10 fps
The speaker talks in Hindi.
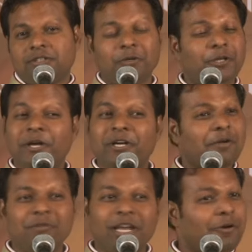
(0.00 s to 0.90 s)
कोई ढंग
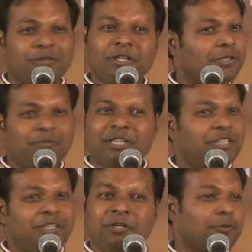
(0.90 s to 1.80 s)
का मिला होता तो मैं
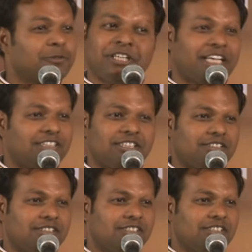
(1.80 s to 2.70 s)
कितनी खुश रहती
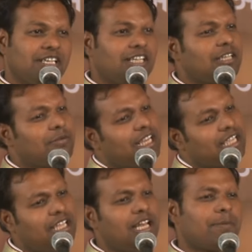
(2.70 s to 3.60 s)
एक दिन मैंने
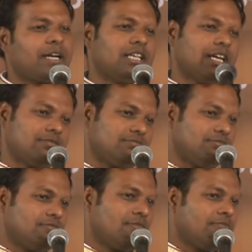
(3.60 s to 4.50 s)
यही लपक लिया
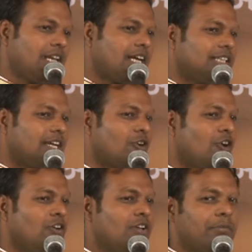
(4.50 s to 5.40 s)
मैंने कहा देखो
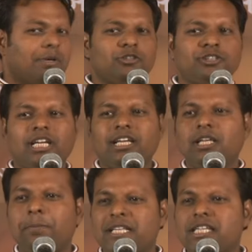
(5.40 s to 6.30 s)
मनुष्य
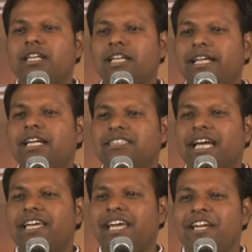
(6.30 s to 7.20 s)
यदि प्रसन्न रहना
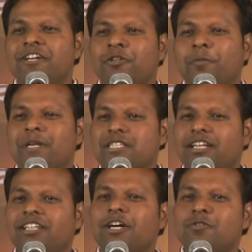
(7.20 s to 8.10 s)
चाहे तो
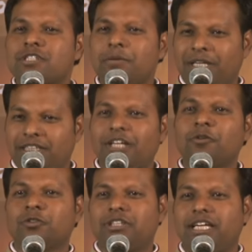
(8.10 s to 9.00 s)
प्रसन्नता उसके भीतर
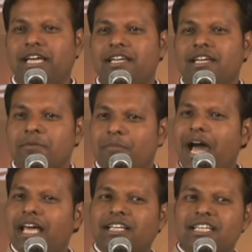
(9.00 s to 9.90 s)
होती है
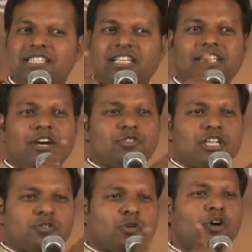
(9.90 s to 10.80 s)
बाहर की स्थितियां
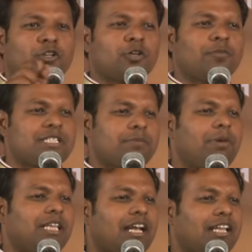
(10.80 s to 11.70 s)
उसके सुख और दुख में
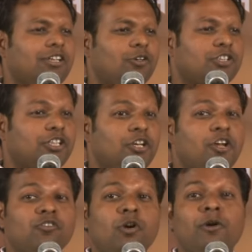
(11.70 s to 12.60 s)
जिम्मेदार नहीं होती
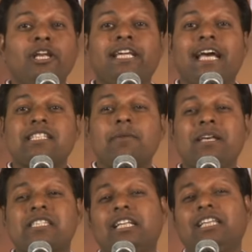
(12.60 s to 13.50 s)
वो बोली कैसे अब
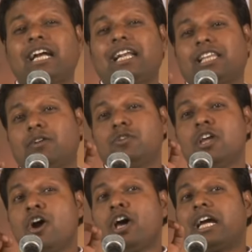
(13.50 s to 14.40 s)
मैं सिद्ध करता
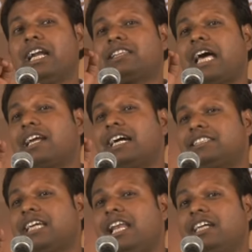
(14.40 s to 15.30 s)
हूं और अगर तर्क
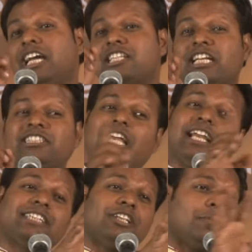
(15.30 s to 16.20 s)
अच्छा लग जाए सच्चा
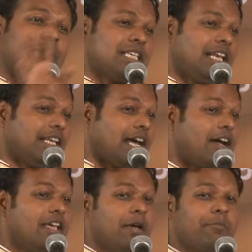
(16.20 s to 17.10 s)
लग जाए तो मजे
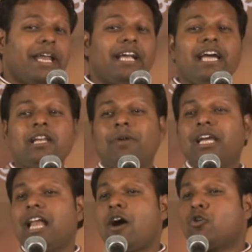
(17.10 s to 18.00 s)
लेना मैंने कहा इन
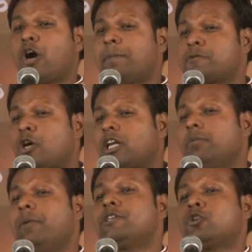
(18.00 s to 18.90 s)
महिलाओं को आप स्वर्ग
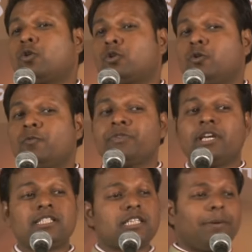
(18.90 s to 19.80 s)
में भी छोड़ दो
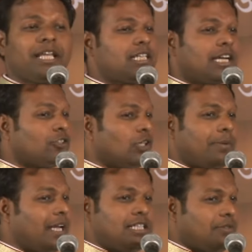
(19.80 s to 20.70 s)
इससे बढ़िया जगह तो
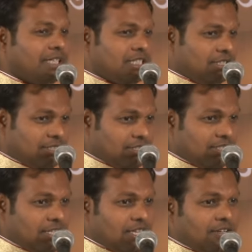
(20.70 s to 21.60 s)
नहीं बनाई जी वीर जी
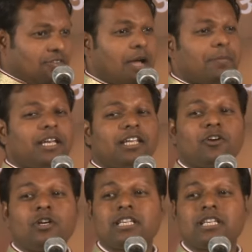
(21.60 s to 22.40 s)
वहां पे इनकी कोई